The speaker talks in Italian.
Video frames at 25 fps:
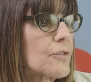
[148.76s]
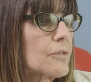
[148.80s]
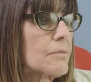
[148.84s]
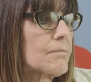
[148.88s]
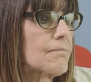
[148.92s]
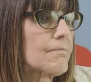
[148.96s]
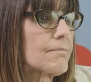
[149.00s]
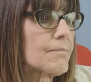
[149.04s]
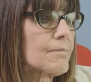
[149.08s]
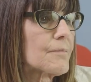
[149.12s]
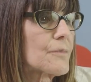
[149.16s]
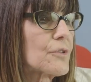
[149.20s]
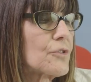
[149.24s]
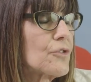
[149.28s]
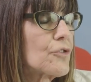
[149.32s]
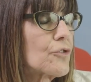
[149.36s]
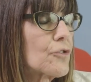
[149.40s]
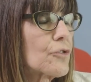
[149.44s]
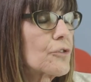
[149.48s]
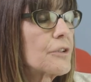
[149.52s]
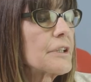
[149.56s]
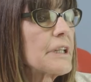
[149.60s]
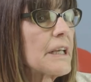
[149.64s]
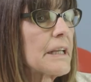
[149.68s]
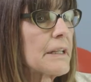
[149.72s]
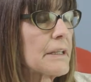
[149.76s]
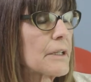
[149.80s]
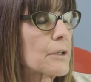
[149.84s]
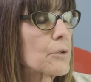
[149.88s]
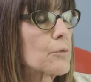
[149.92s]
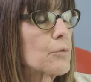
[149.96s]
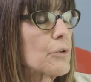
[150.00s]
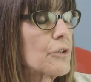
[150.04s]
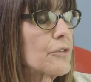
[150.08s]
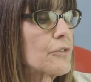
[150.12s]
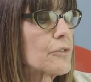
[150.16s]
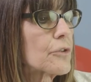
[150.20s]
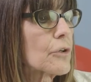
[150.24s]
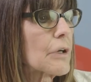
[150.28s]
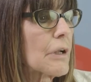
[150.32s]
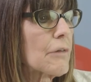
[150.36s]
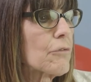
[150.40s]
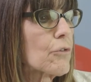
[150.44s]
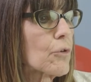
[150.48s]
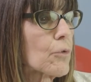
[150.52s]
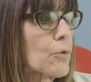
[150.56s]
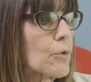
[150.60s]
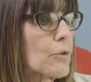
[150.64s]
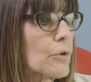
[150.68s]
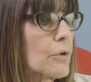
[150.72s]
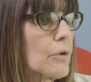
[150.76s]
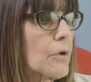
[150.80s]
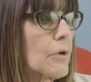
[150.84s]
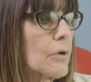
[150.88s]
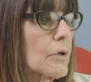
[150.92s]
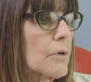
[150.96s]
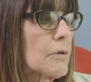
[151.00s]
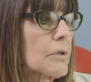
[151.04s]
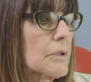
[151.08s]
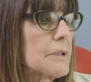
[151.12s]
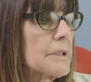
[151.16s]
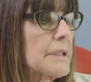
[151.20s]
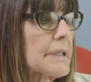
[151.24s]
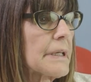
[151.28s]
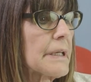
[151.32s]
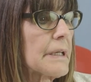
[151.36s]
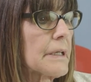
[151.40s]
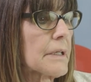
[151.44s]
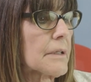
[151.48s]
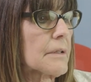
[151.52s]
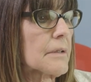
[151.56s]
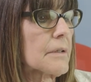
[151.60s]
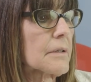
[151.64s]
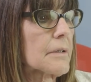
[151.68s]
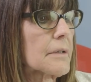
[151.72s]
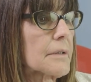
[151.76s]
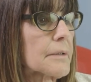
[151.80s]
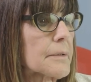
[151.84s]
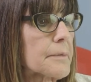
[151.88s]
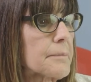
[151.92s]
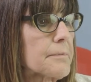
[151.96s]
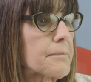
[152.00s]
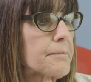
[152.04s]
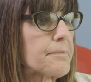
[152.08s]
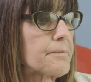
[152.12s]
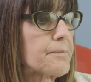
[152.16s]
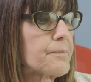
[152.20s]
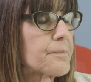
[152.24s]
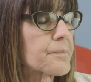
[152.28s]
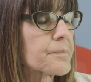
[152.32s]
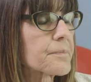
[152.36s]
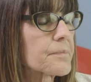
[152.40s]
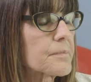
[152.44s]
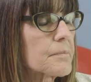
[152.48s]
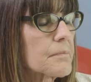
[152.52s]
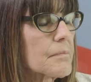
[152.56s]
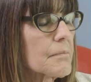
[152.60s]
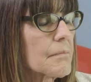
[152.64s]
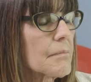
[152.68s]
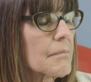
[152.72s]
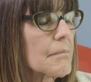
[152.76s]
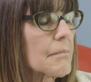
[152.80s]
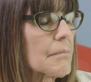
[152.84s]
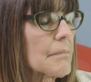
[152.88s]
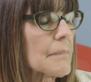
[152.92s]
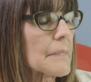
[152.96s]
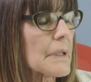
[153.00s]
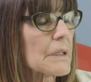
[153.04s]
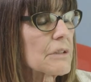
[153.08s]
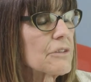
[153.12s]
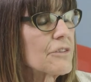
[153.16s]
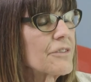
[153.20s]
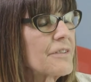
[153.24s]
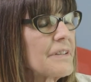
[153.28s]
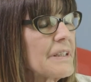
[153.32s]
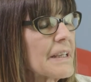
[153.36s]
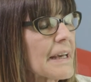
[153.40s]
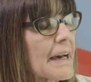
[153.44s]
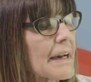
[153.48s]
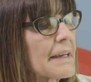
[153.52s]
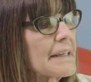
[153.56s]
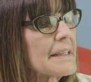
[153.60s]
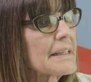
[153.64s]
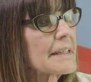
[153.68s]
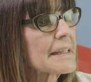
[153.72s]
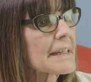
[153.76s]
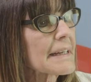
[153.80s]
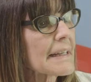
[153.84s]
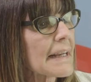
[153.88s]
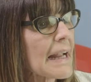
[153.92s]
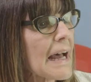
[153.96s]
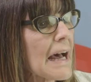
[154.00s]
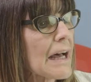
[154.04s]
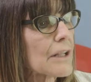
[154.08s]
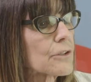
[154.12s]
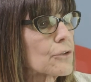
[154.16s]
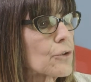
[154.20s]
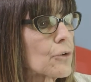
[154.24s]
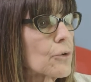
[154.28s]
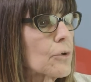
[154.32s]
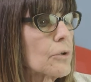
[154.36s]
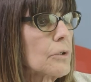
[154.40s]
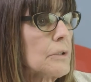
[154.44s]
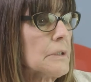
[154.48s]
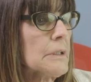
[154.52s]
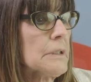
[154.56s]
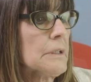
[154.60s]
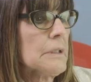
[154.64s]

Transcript: mm, si, sostiene in questo lavoro eh, che ehm, sia in grado